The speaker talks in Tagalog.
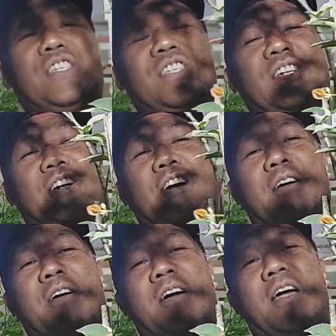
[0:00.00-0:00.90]
is
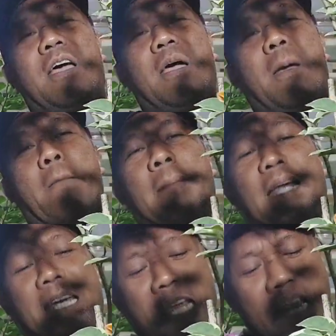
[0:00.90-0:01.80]
your
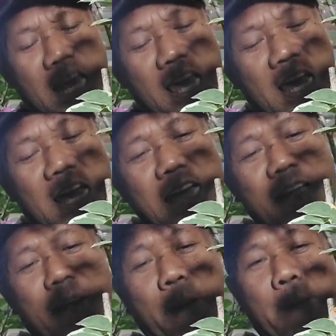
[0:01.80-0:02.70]

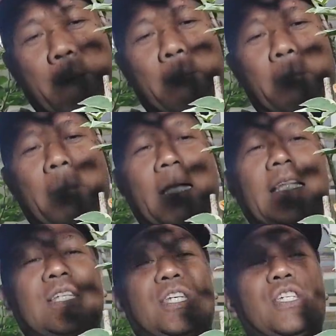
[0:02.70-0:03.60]
Manila
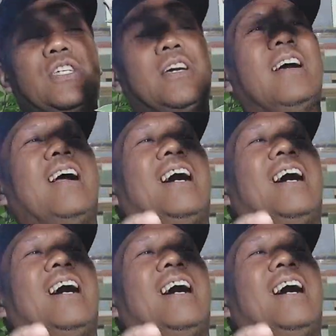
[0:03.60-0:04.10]
Uh, this is your